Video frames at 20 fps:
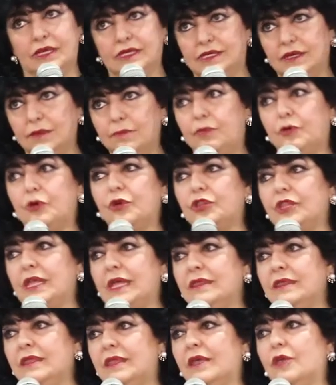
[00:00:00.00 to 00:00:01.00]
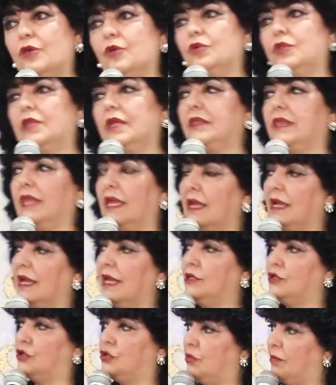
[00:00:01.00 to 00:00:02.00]
es importante que usted
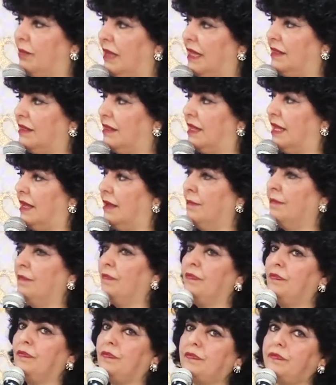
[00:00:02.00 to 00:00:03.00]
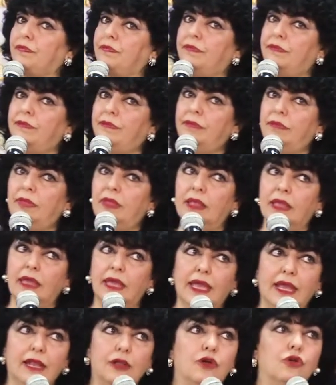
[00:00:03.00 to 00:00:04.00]
tenga en su mente
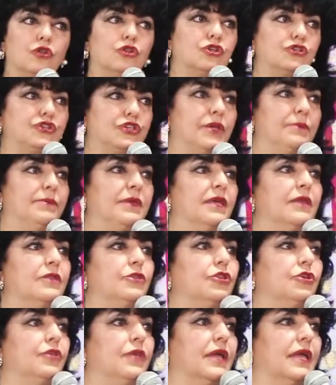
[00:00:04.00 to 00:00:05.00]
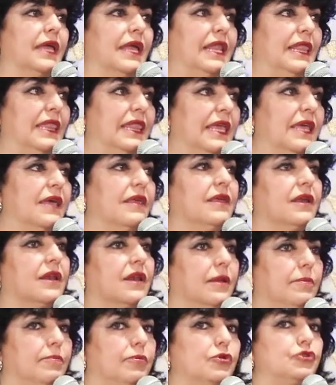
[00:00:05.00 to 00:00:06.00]
el conocimiento de que el día de
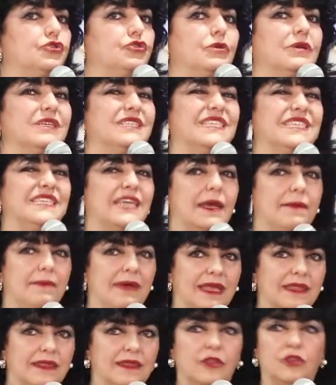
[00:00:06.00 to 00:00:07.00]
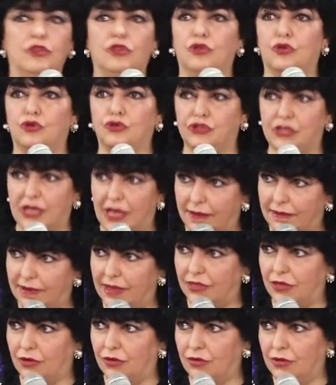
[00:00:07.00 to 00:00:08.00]
reposo es Shabbat, no
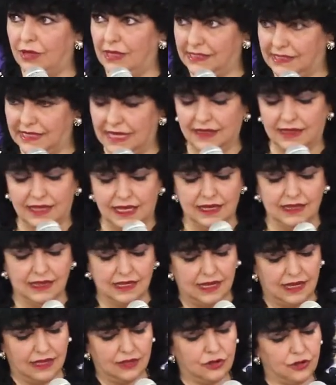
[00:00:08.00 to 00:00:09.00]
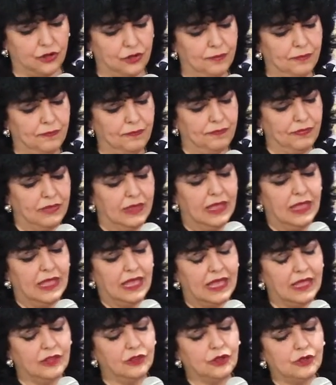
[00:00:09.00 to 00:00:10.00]
sábado. ¿Se entiende esto?
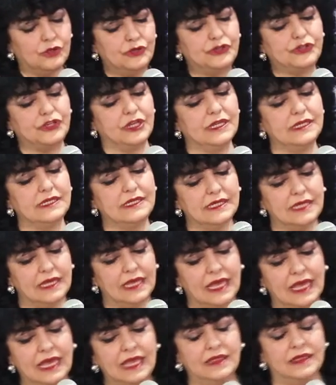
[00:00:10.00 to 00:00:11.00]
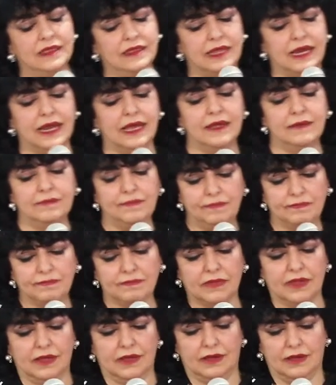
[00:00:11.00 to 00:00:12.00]
Entonces entra
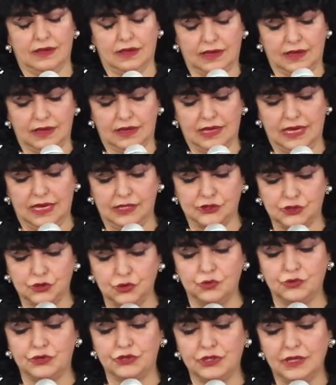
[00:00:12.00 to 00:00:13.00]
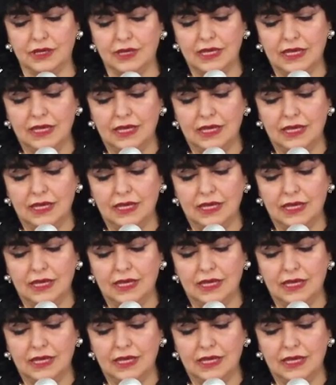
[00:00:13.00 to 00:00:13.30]
Jesús,